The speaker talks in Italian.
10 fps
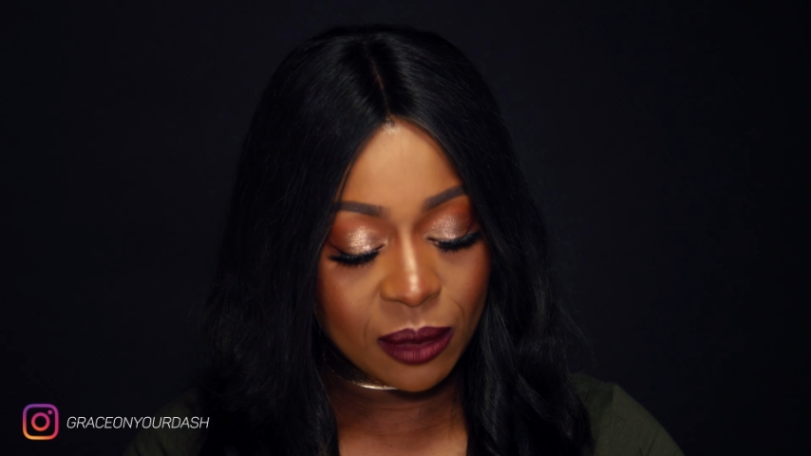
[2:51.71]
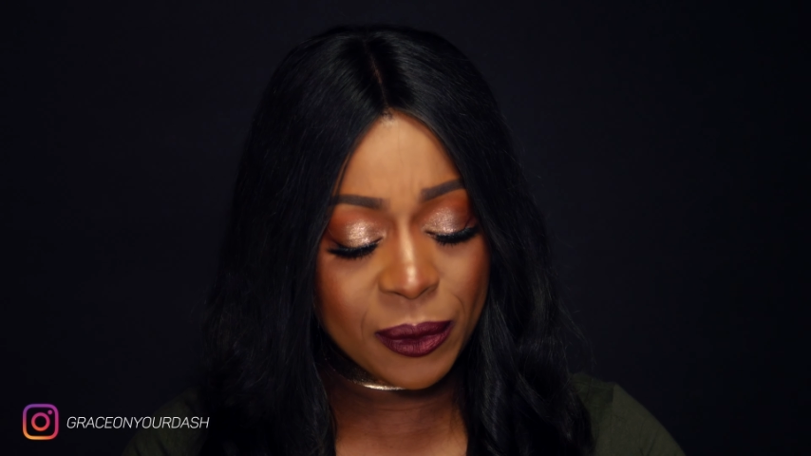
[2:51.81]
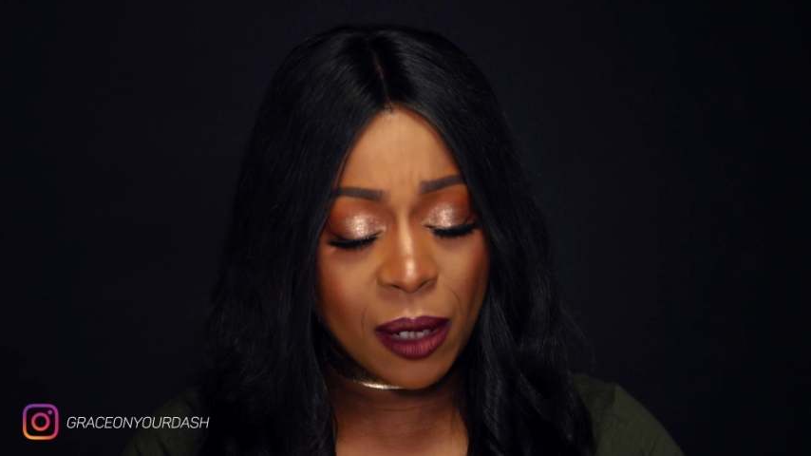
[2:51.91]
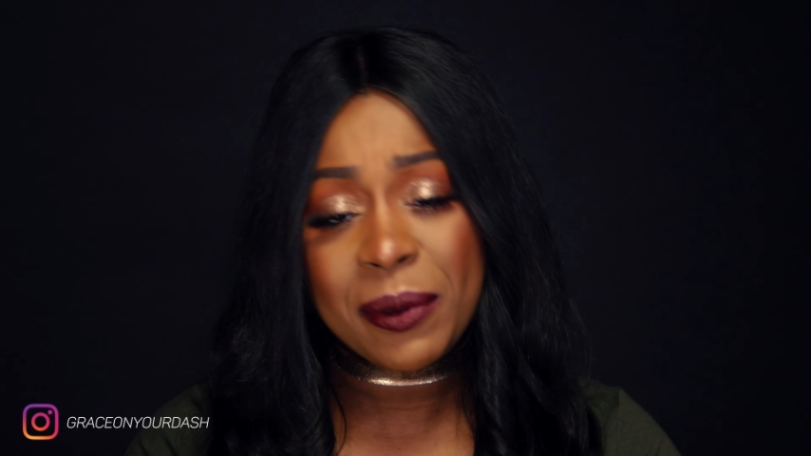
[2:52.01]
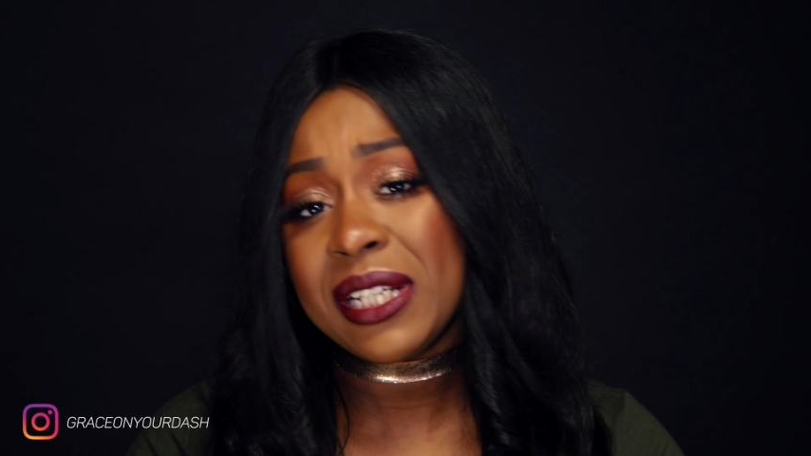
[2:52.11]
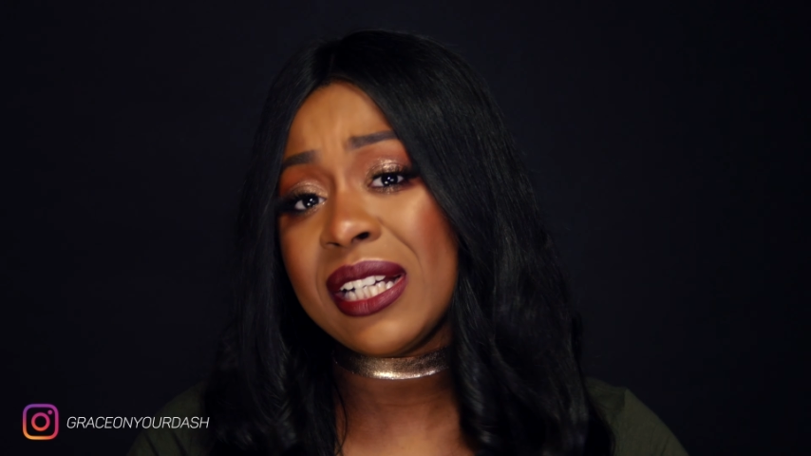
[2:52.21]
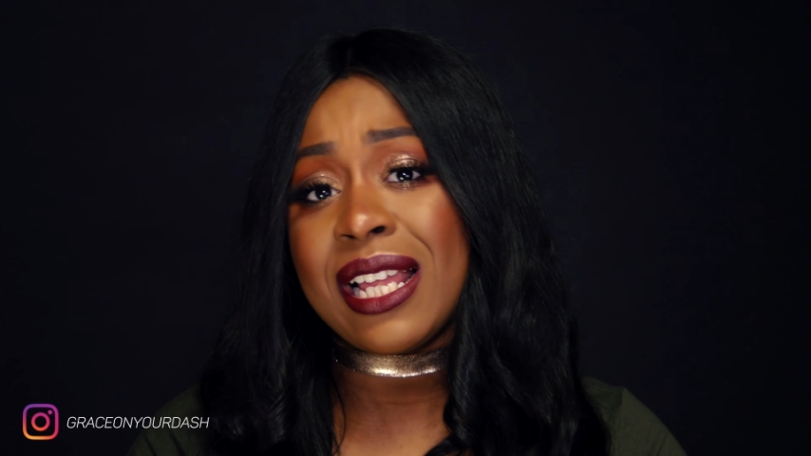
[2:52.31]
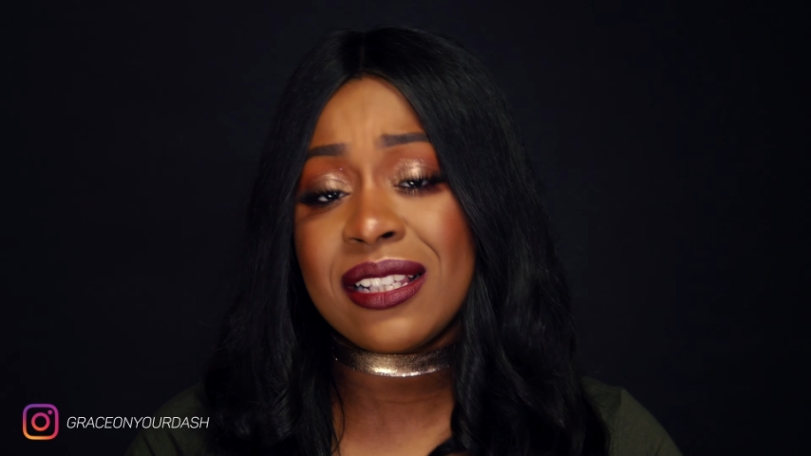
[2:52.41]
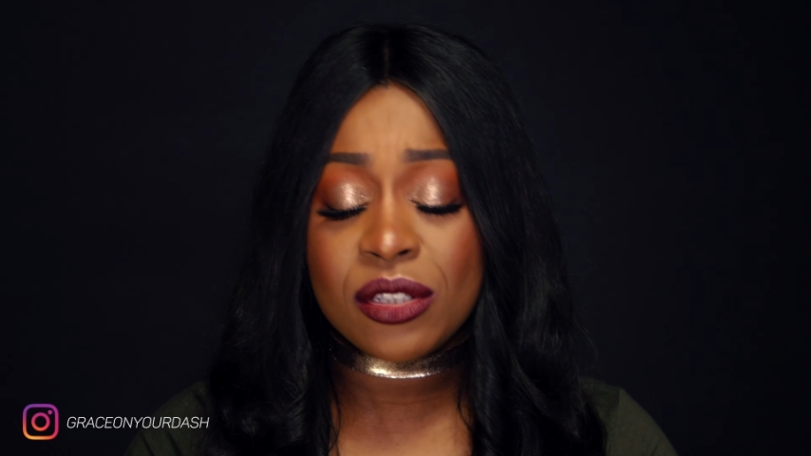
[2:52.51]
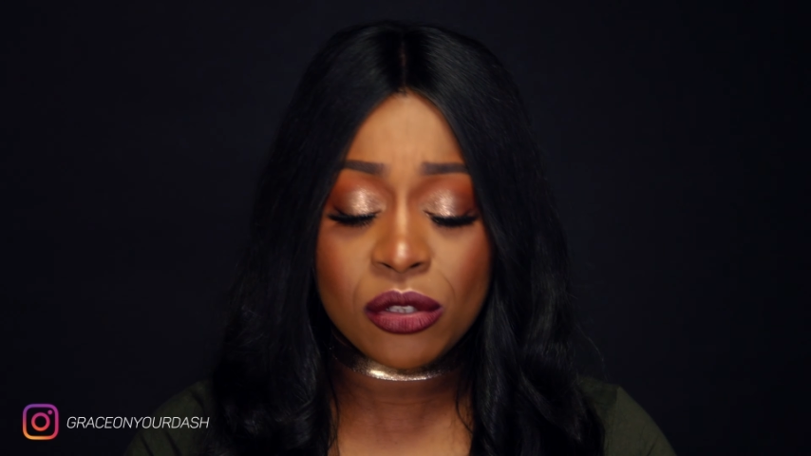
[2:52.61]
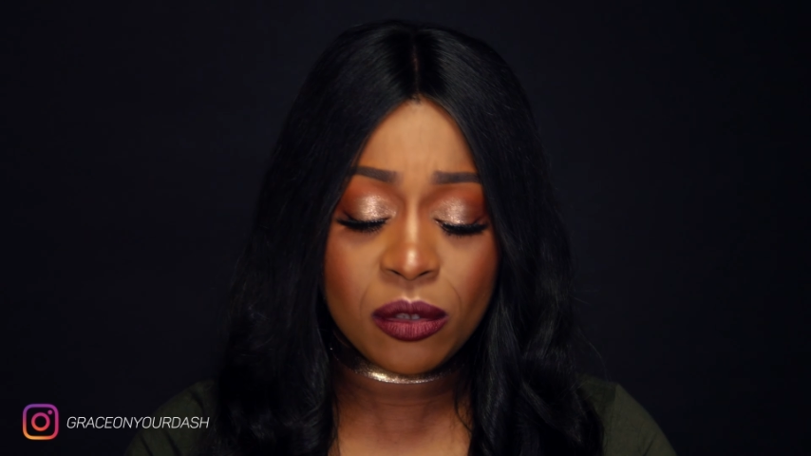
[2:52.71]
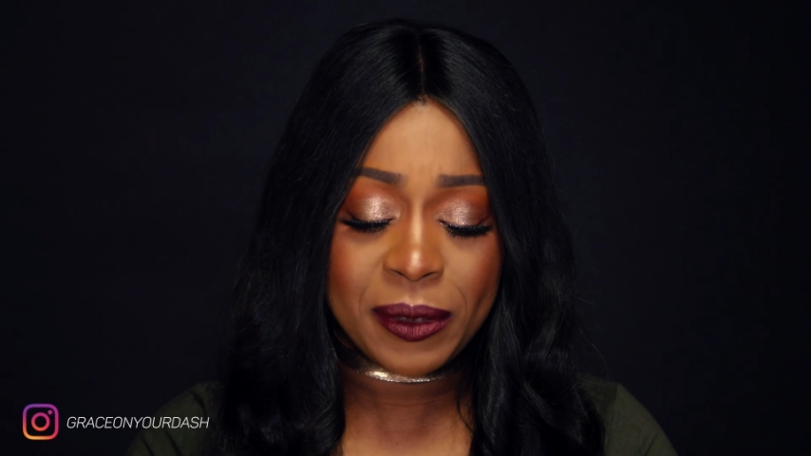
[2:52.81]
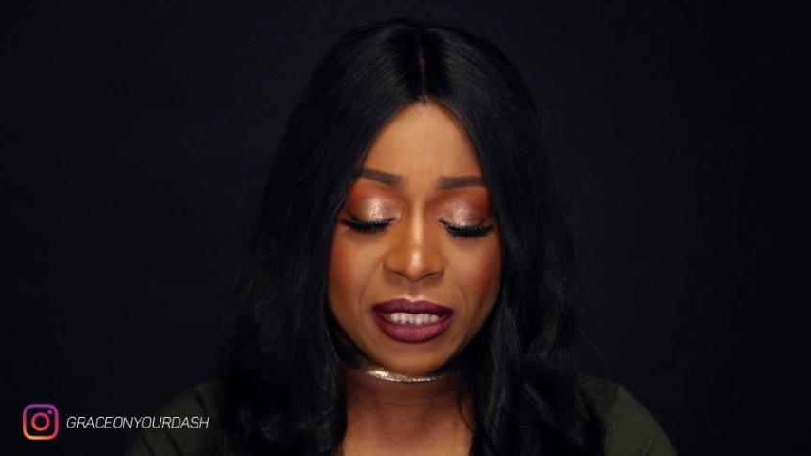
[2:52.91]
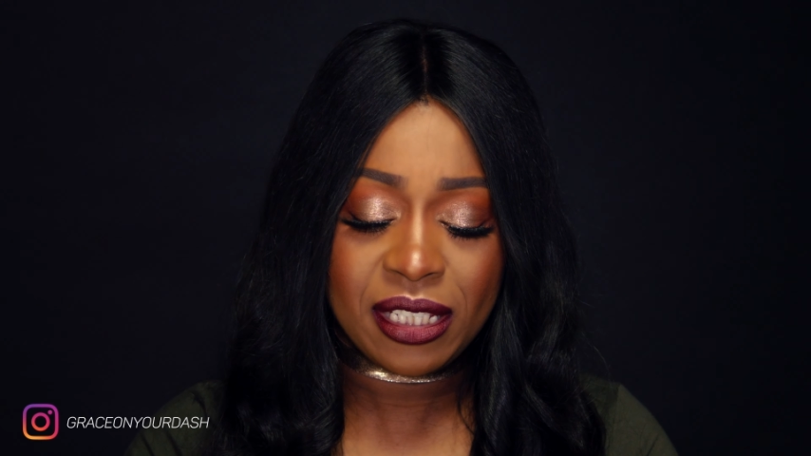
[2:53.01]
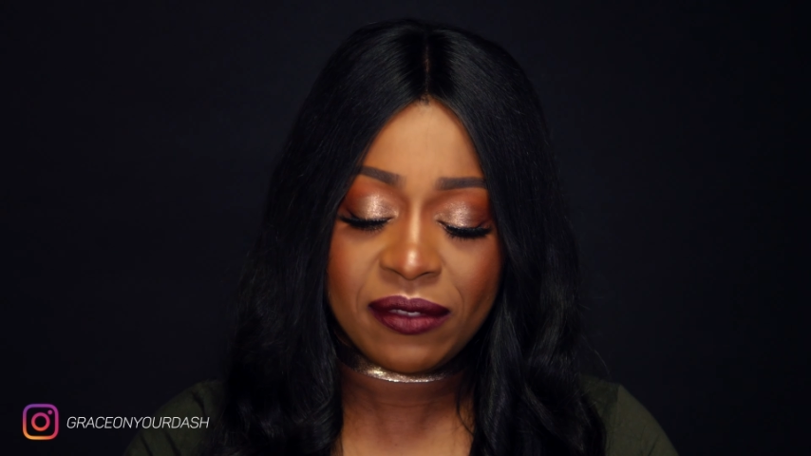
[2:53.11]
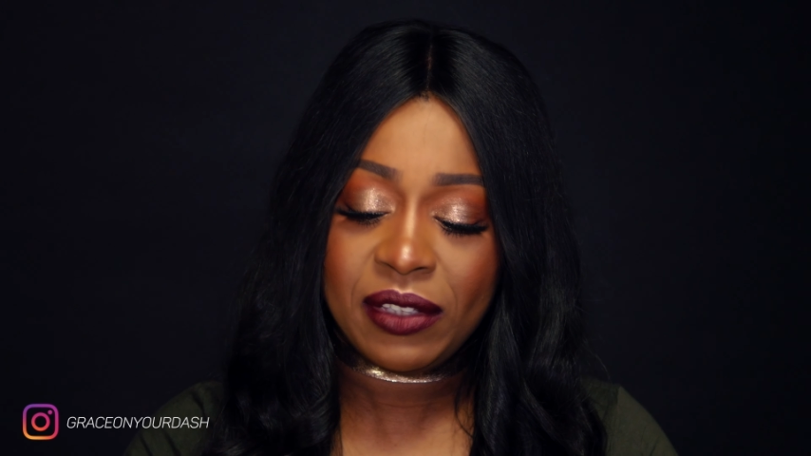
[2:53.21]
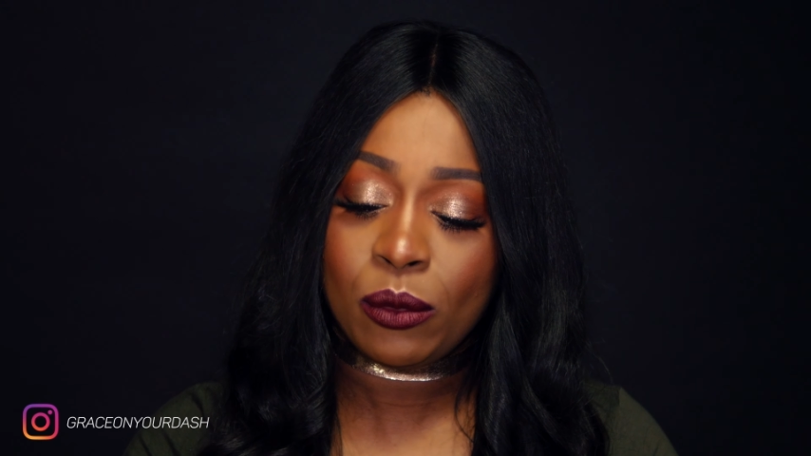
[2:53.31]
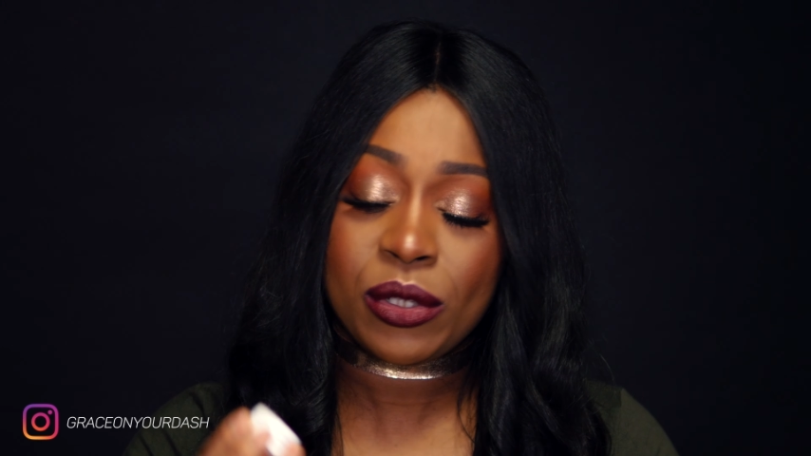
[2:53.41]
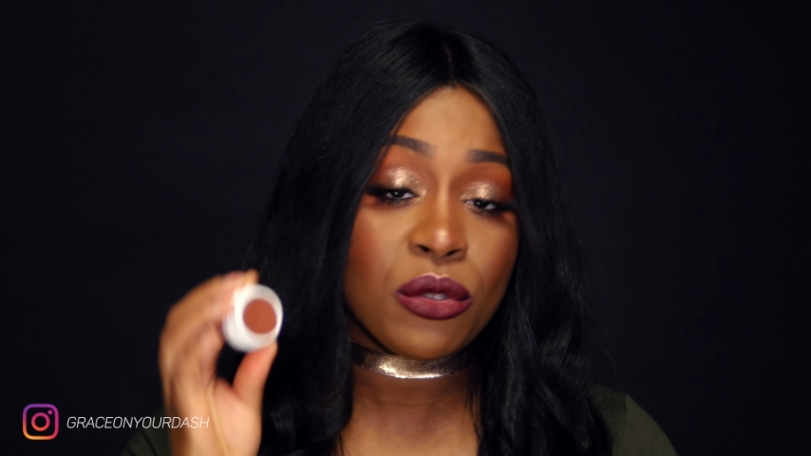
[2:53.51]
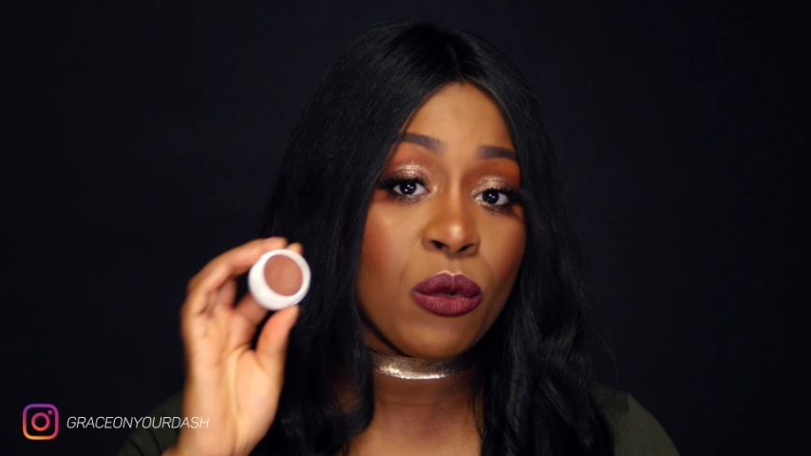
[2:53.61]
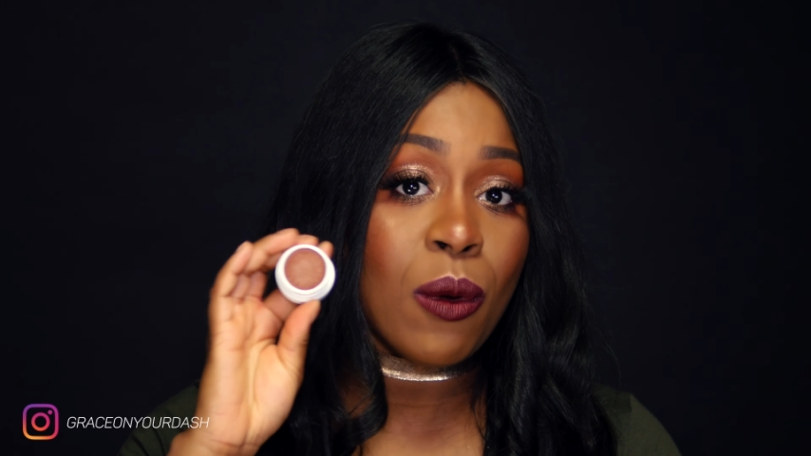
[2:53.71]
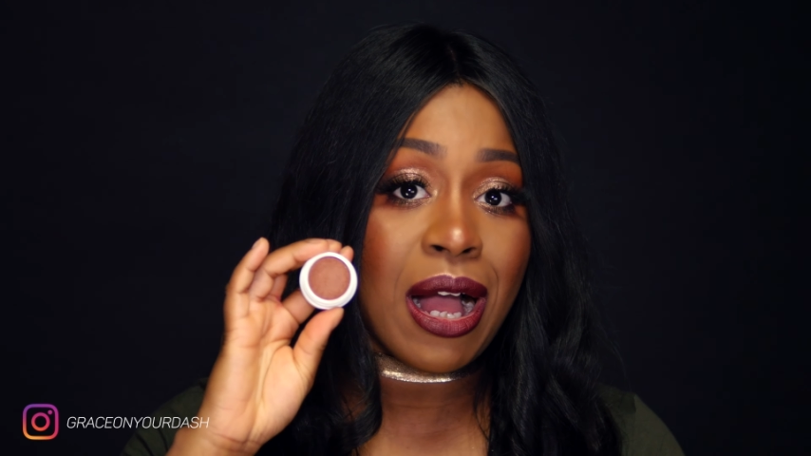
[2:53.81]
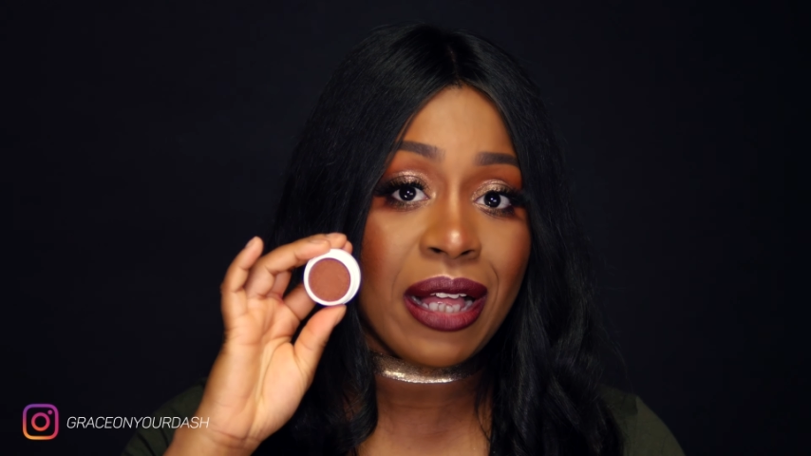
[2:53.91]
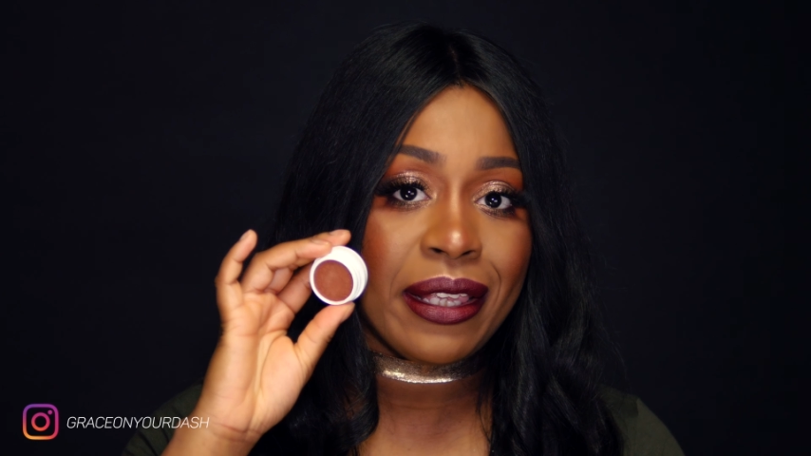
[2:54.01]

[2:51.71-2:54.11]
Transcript: Però per il resto, per dirvi questo qua,